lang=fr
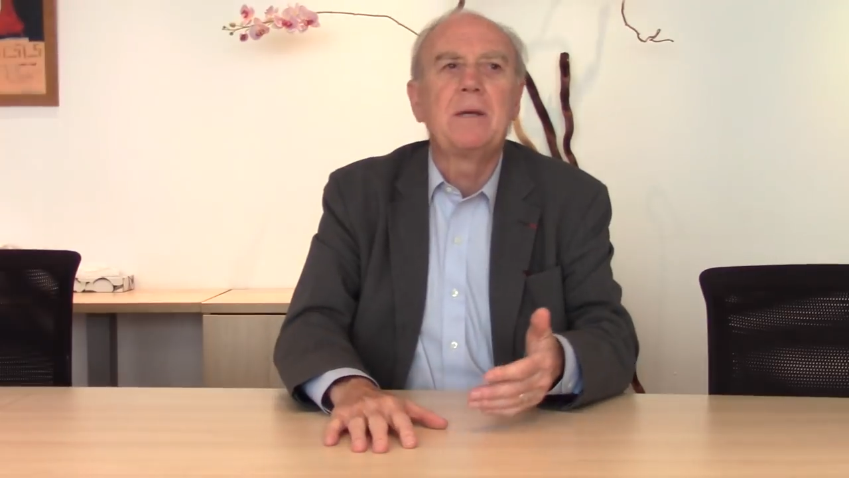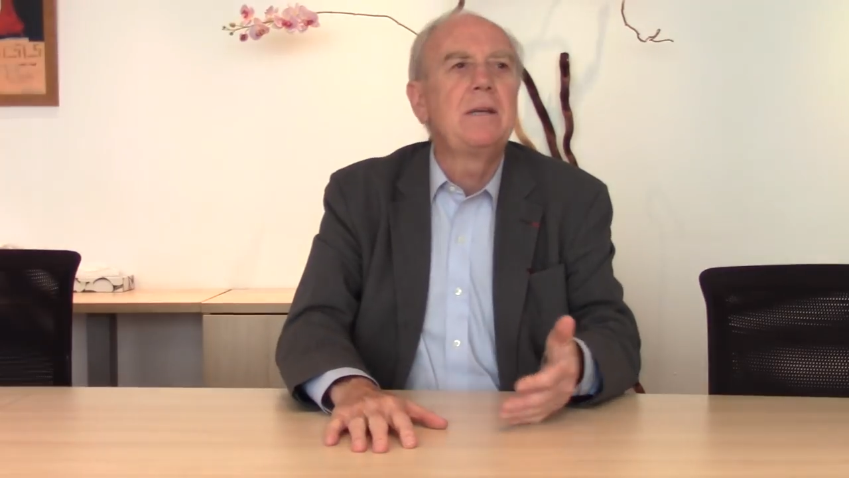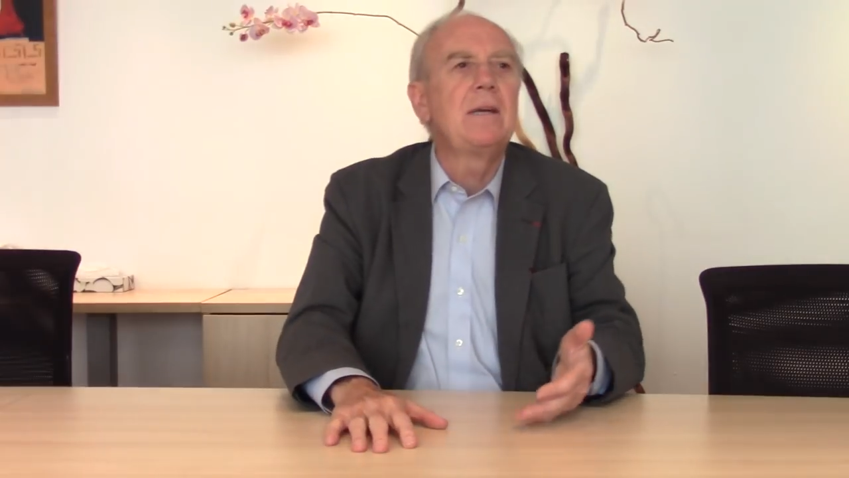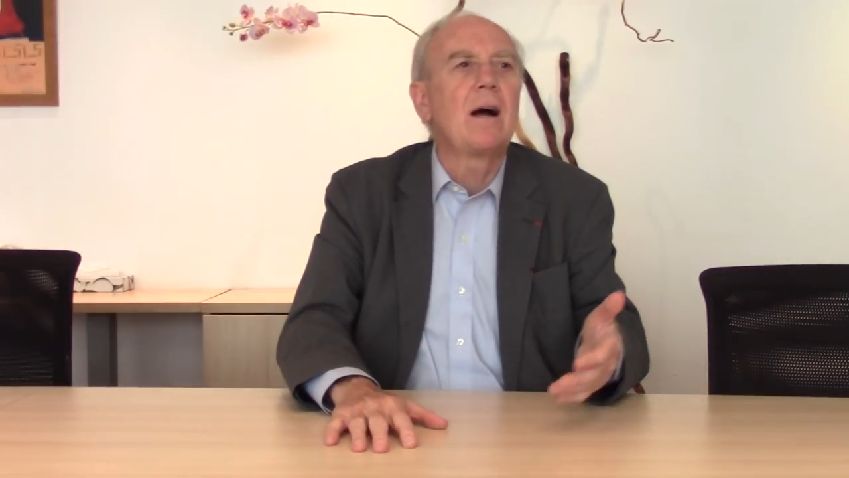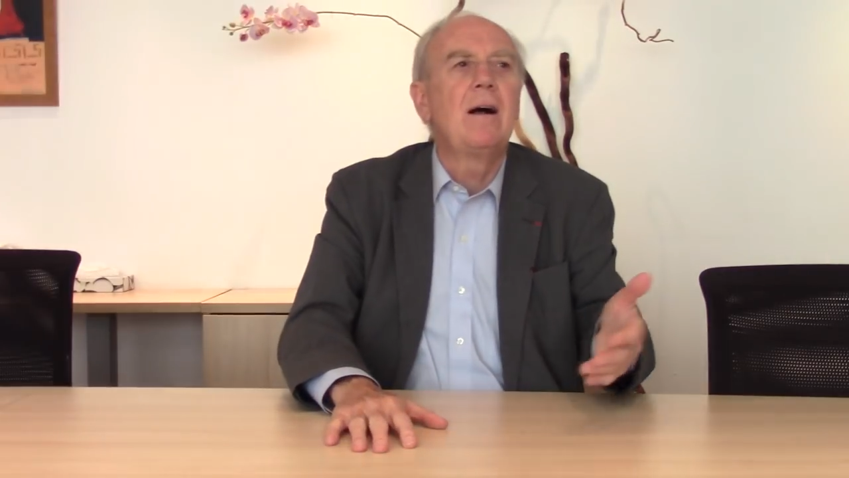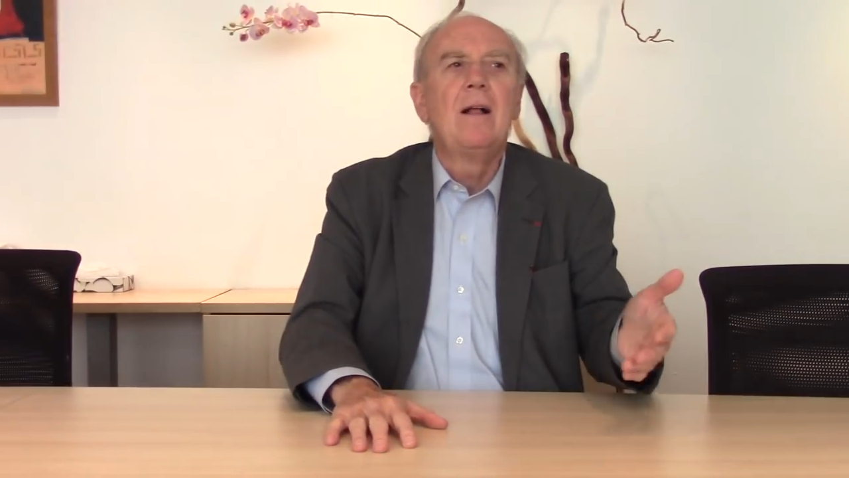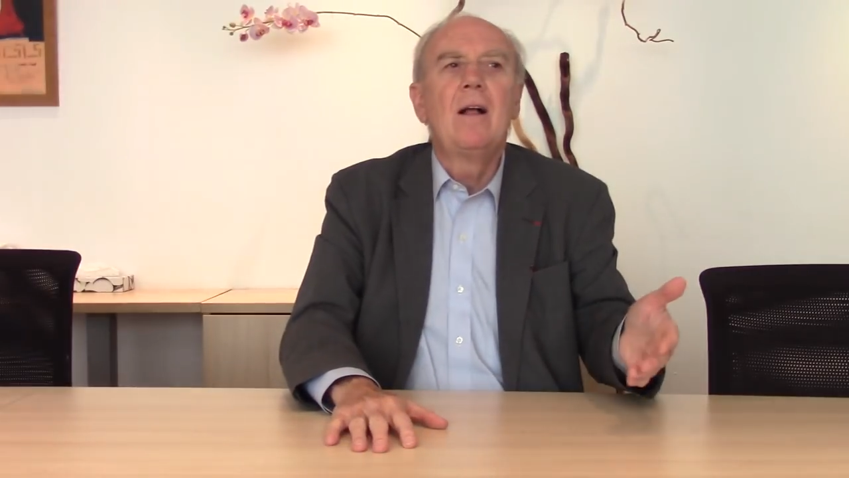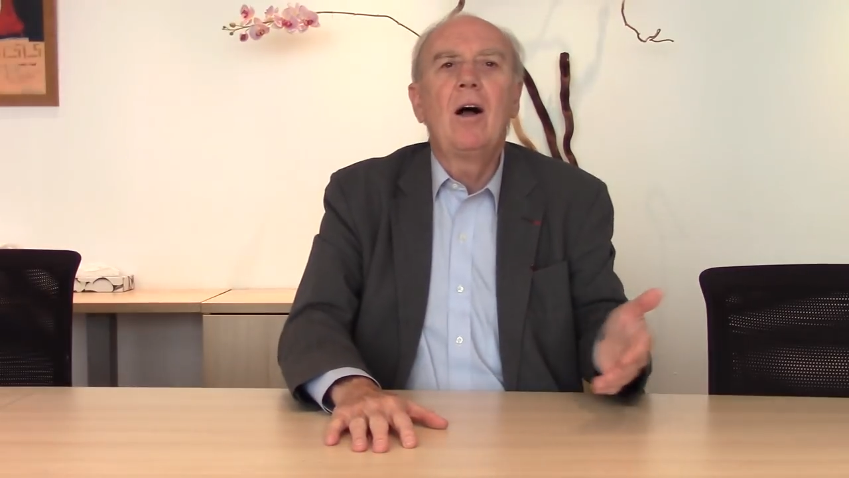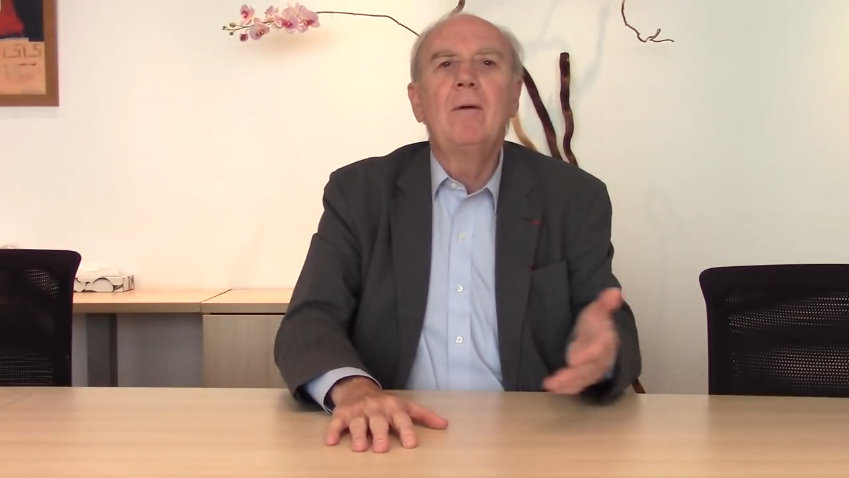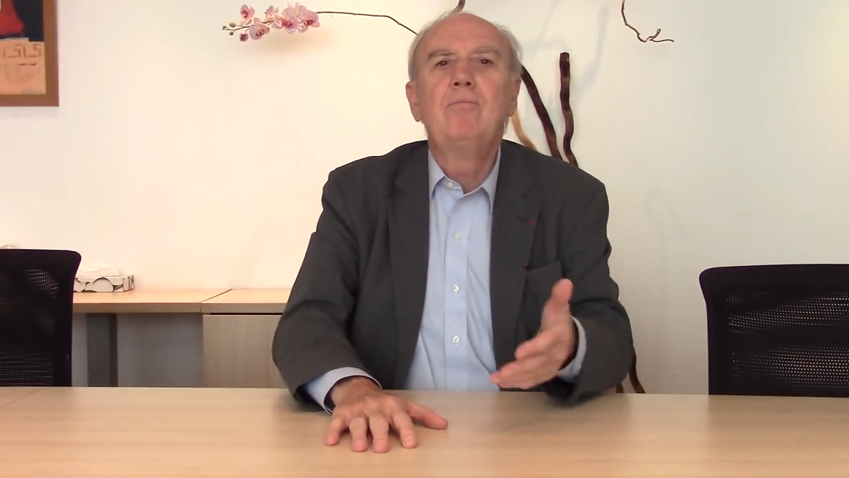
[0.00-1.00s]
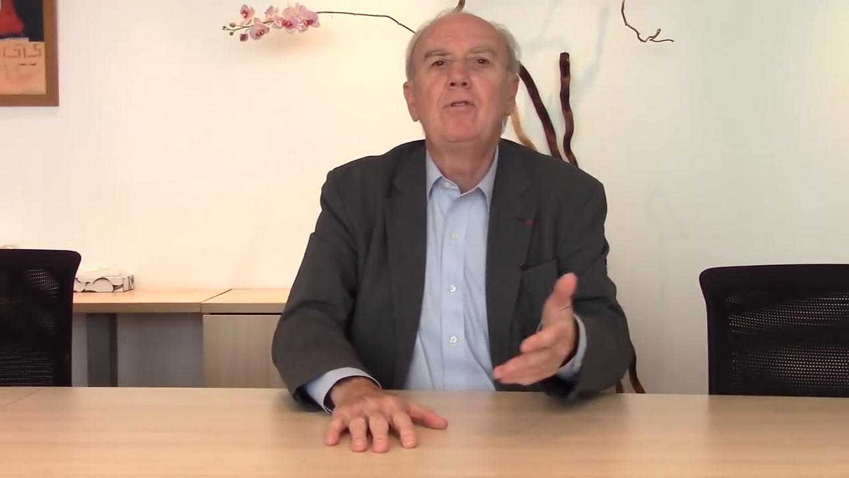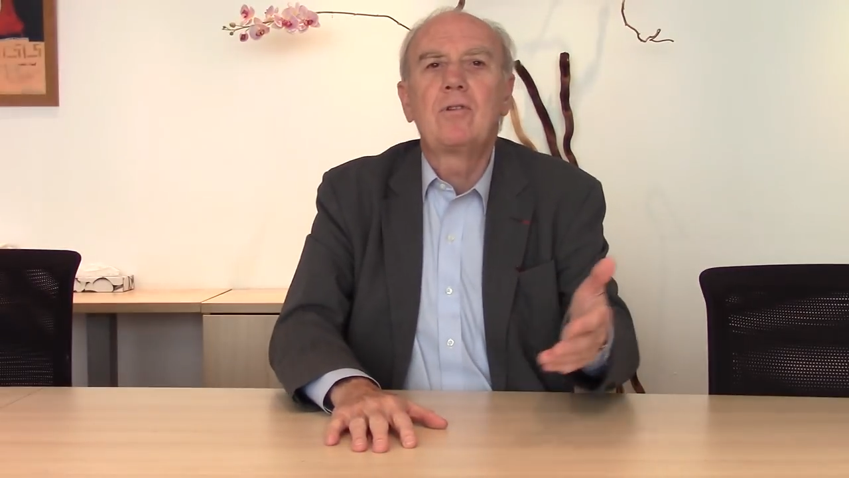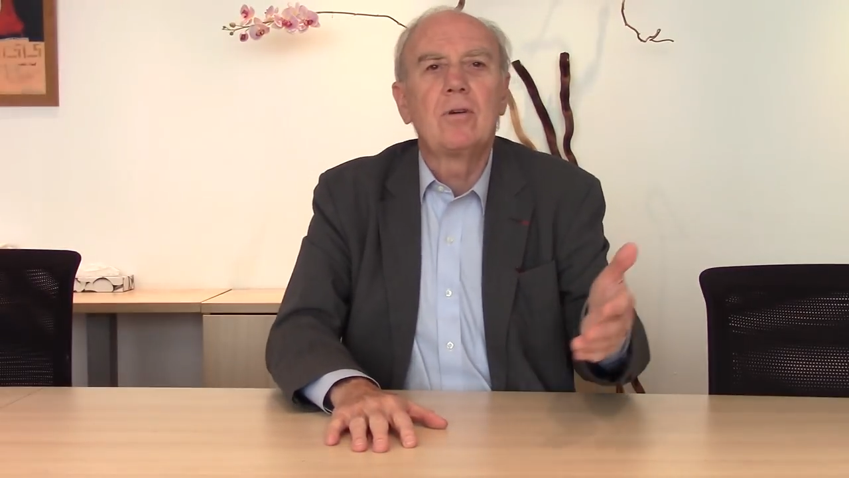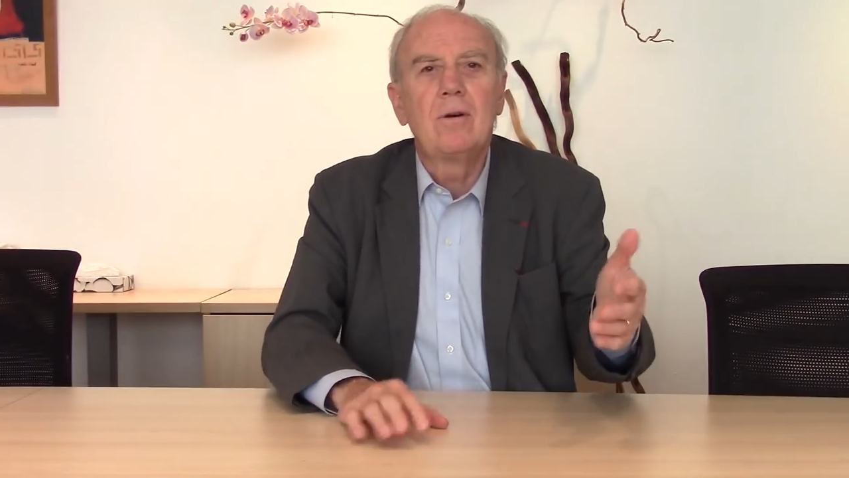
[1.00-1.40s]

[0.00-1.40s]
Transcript: qui tire un, but.